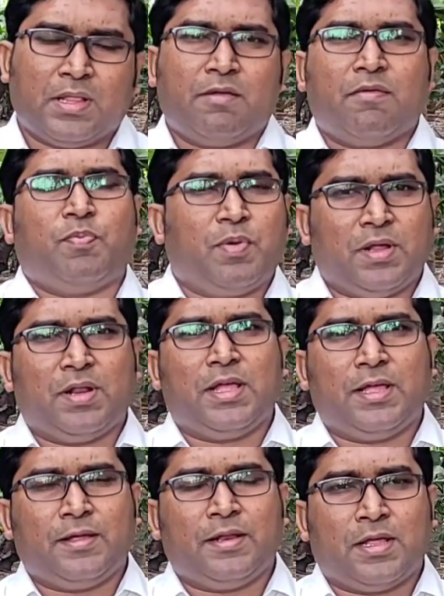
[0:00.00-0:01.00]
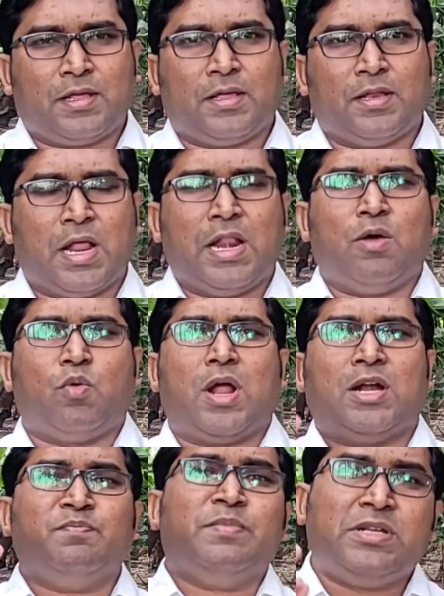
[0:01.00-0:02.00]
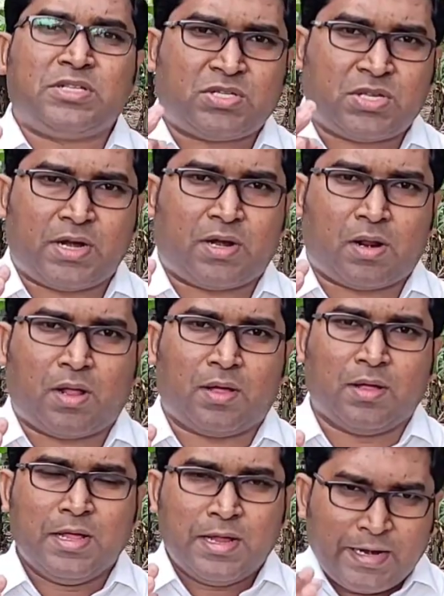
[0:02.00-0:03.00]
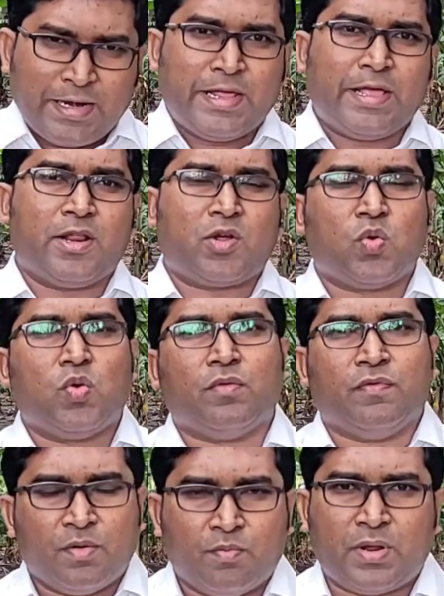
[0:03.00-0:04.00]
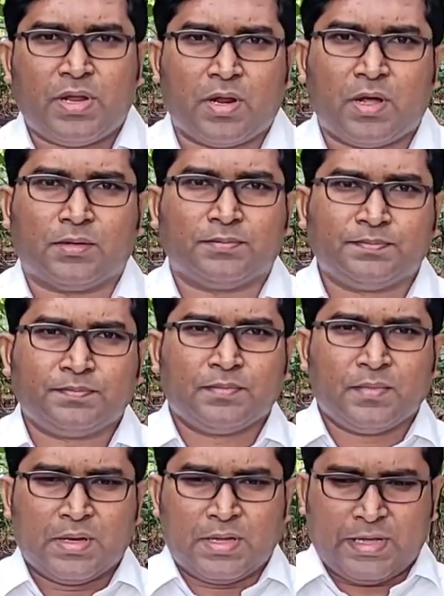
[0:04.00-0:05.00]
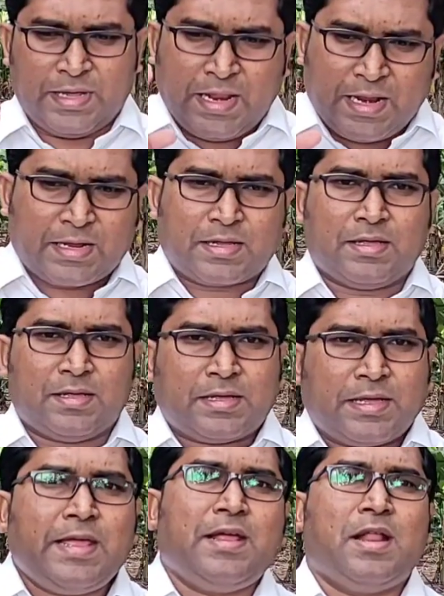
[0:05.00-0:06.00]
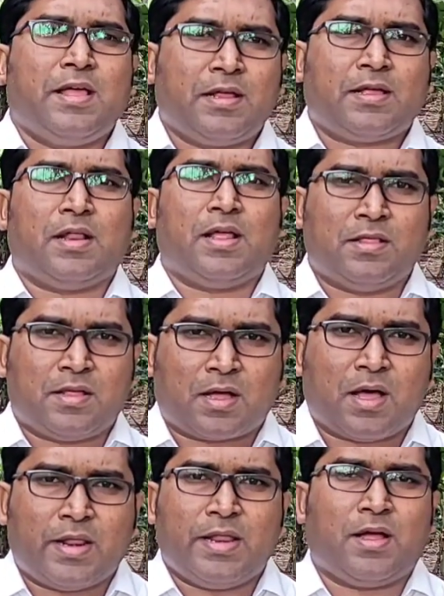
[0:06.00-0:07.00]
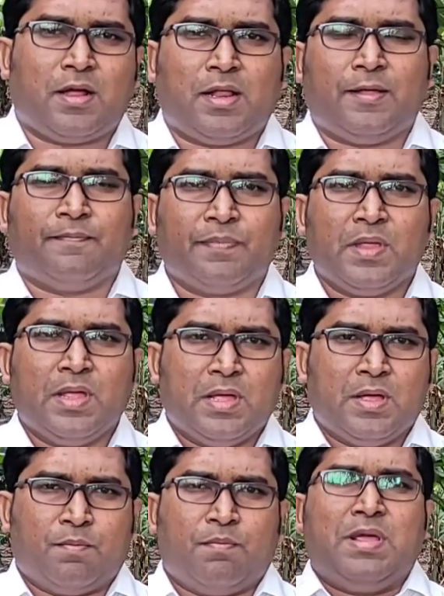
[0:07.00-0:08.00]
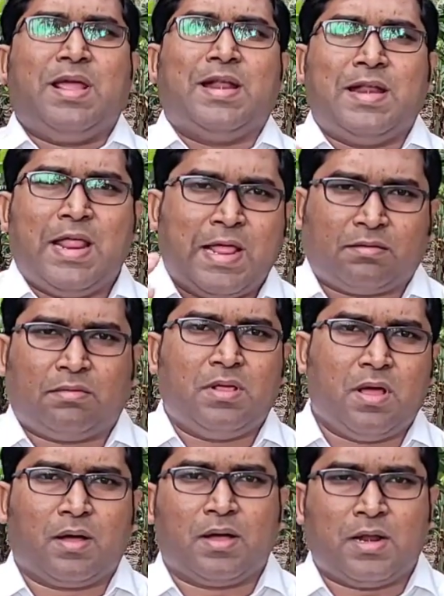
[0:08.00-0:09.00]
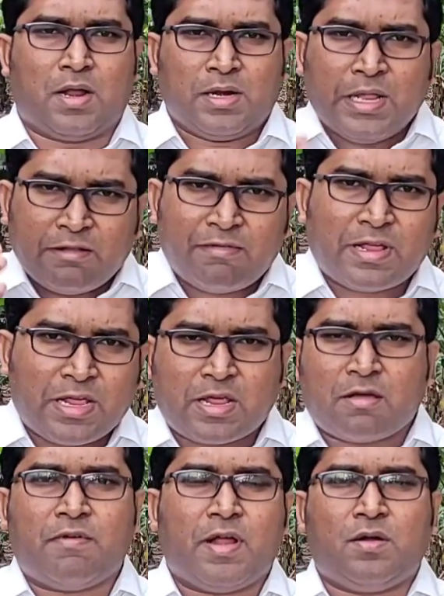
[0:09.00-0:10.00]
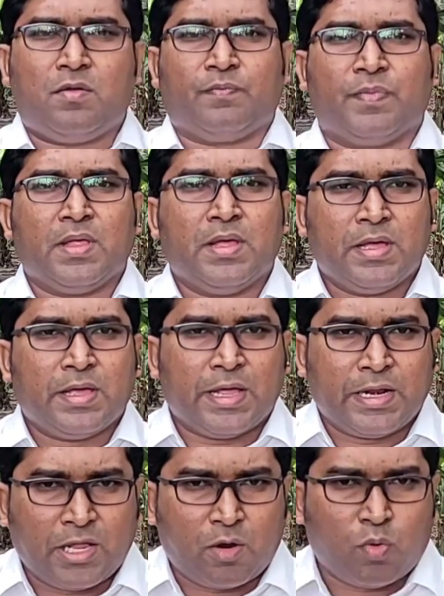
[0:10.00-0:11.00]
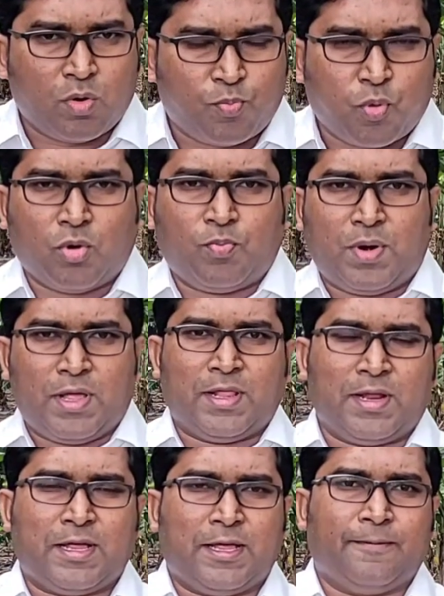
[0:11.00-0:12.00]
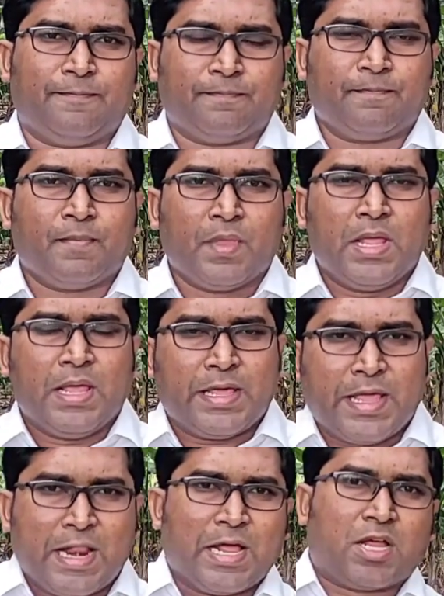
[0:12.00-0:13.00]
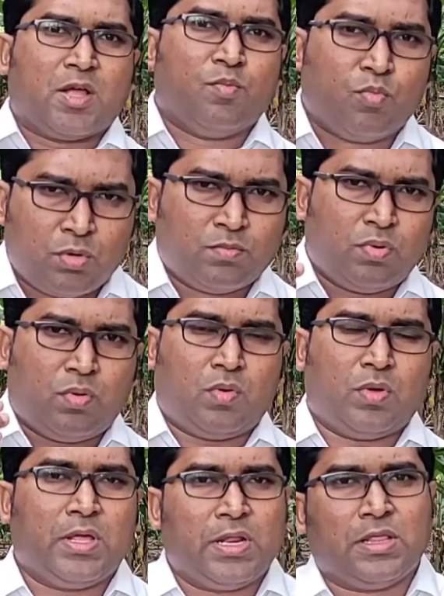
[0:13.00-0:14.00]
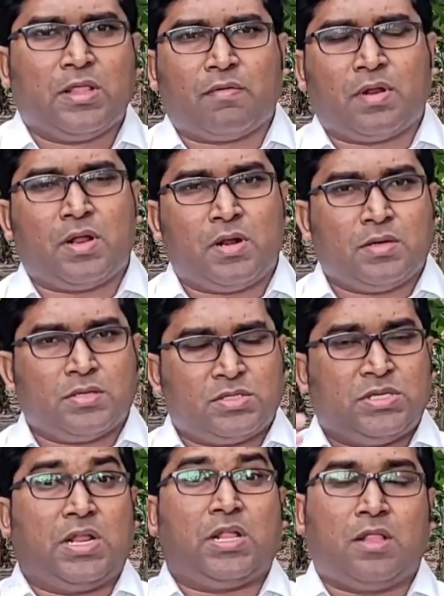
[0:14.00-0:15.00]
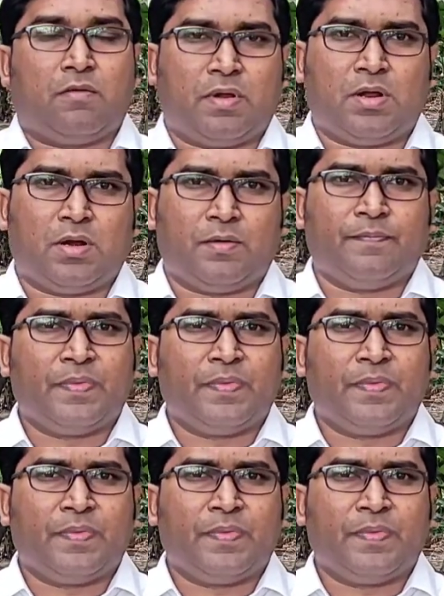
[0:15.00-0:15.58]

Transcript: தெய்வ பிள்ளைகளை இன்னைக்கு நல்ல ஒரு அட்மினிஸ்ட்ரேட்டராக நீங்கள் இருக்கணும்னு விரும்புகிறீங்களா எனக்கு கீழே இருக்கிற இந்த காரியங்களை மிக நேர்த்தியாக நான் நிர்வகிக்க வேண்டும் என்கிற ஒரு பொறுப்பில் இருக்கேன் எனக்கு முன்பு இருந்தவர்கள் சிறந்தவர்கள்